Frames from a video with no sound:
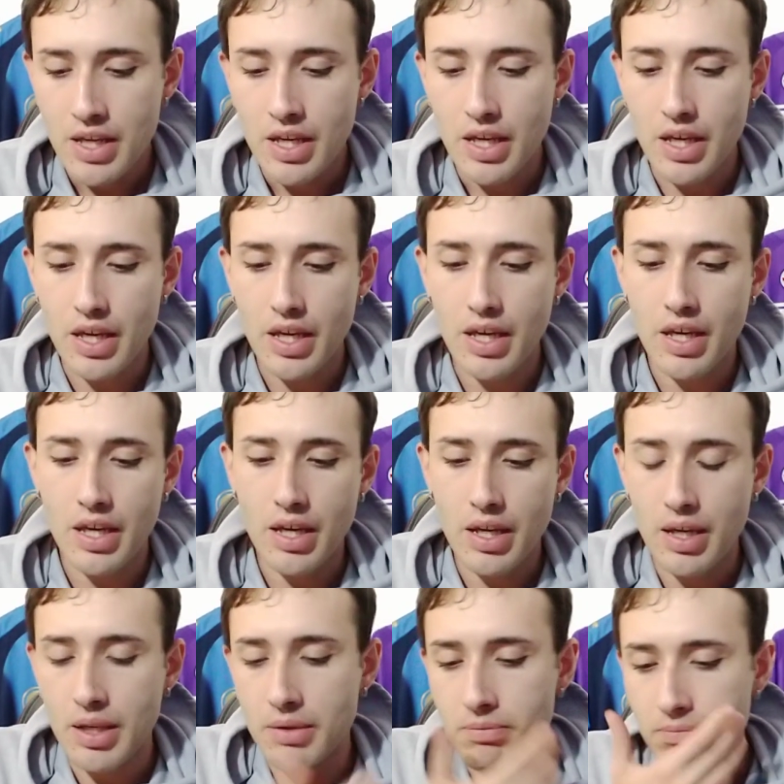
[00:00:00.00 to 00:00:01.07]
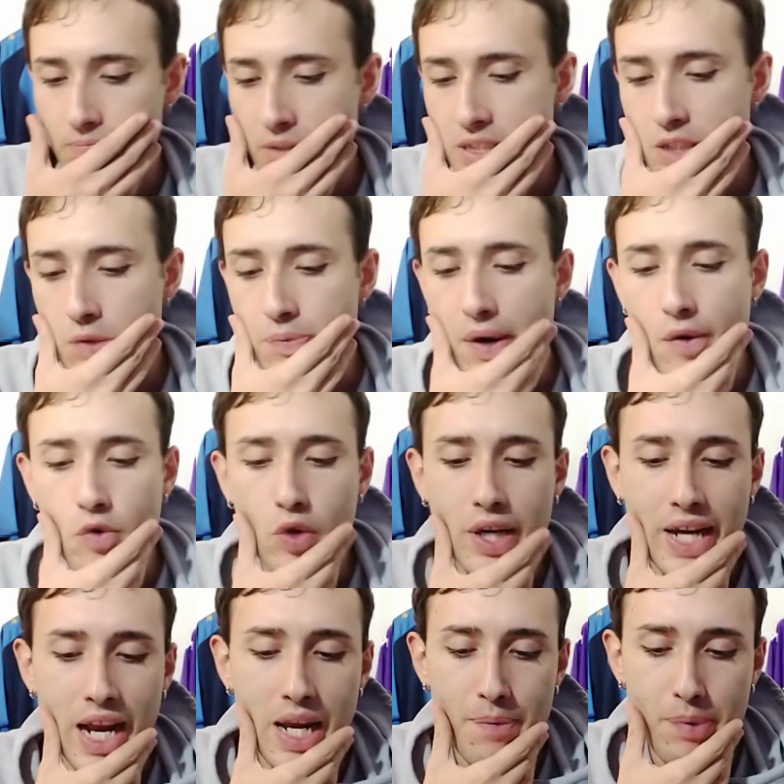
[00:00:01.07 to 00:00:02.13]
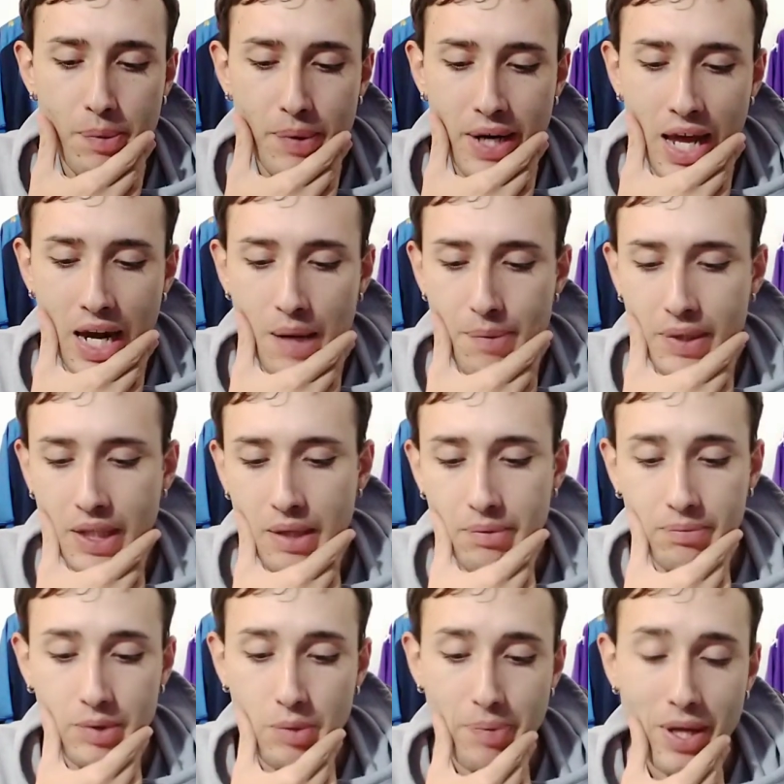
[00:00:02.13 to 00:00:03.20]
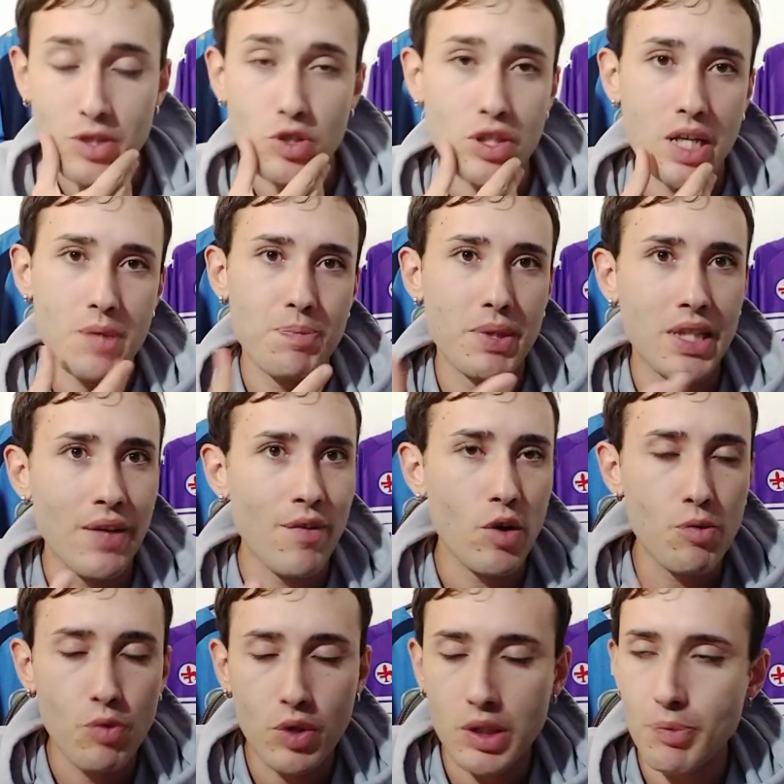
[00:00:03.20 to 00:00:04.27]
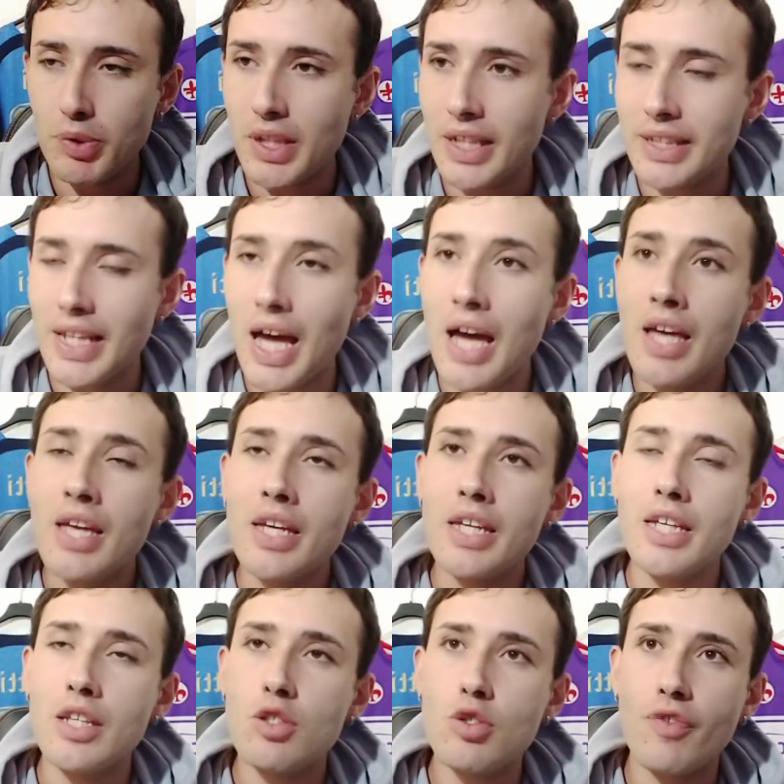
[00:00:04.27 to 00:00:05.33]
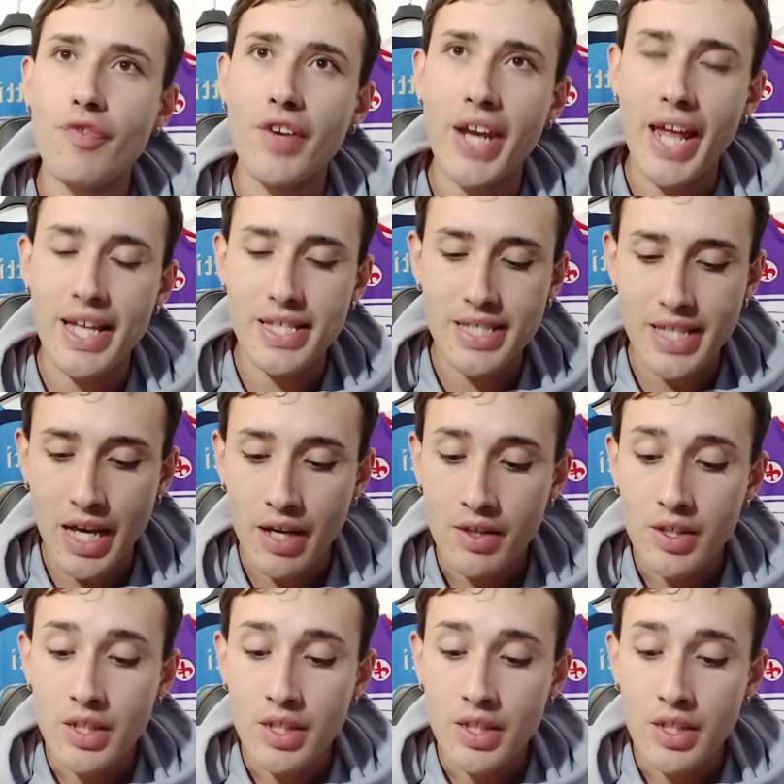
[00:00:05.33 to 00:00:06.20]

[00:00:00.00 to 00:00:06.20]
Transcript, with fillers: Ehm, è stato bravo Lucarelli a prepararla perché io penso se l'aspettava comunque di poter andare in sofferenza.